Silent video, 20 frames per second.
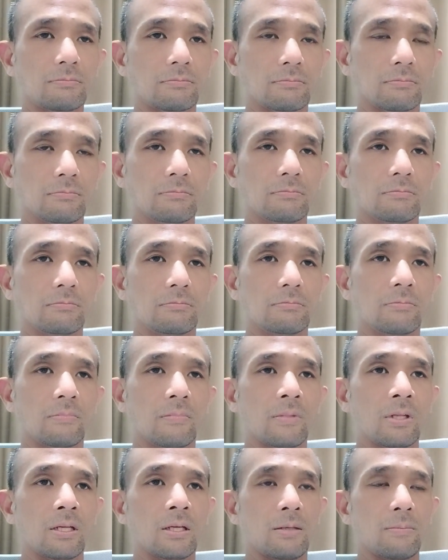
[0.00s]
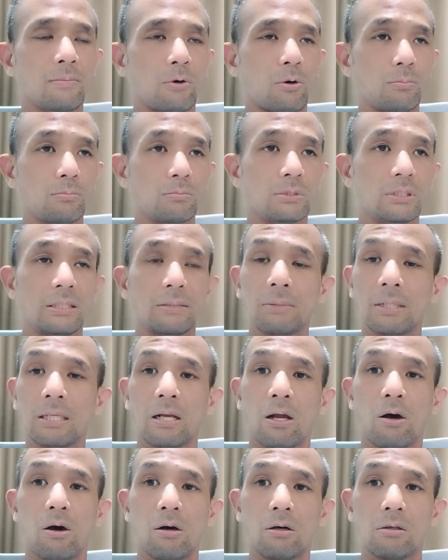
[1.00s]
อืมผมจริงไป
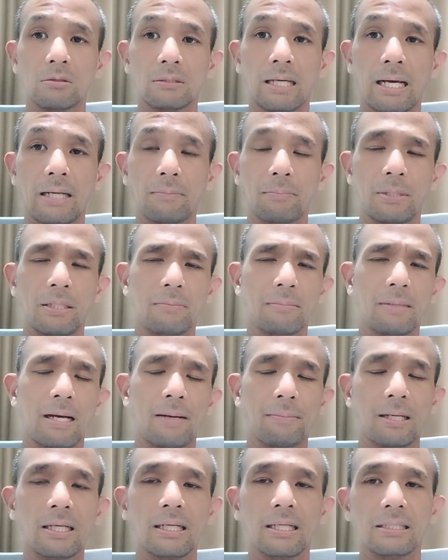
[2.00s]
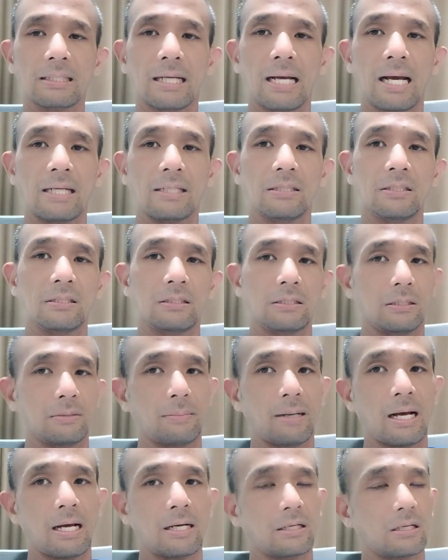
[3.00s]
ลองทานพริกมาก็คันๆเห่
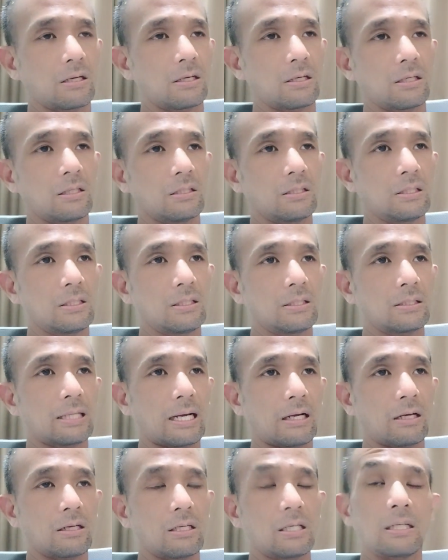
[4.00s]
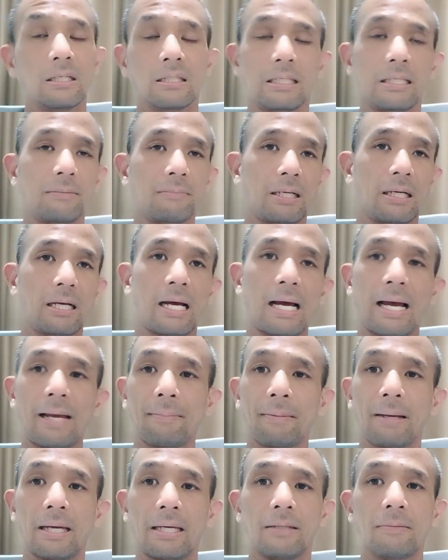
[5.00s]
อๆบ้างก็ แต่ก็เลิกกินก็หาย
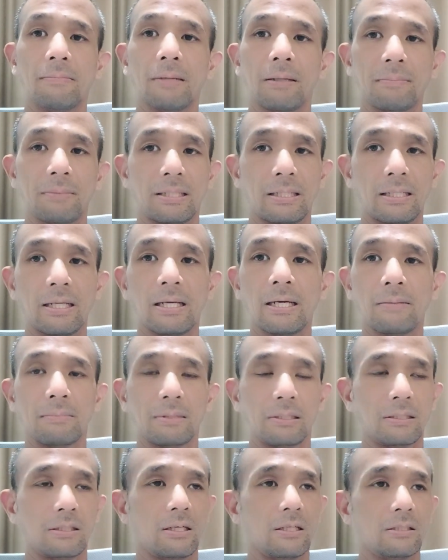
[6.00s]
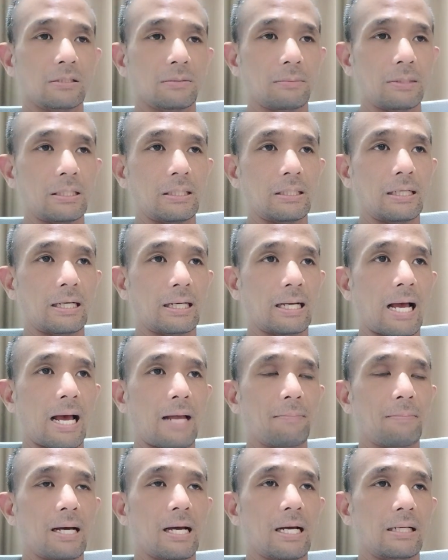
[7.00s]
ไปแบบนี้ฮะมันก็จะมีอาการ
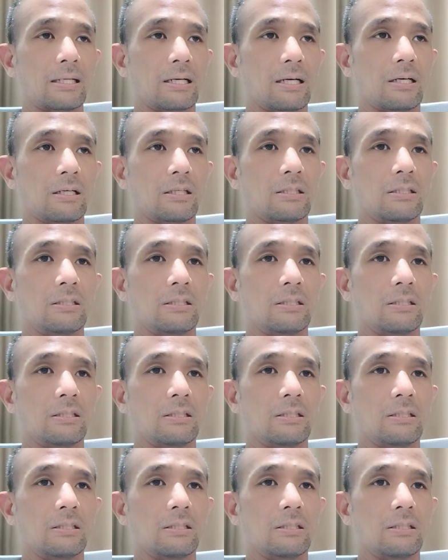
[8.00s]
บ้างก็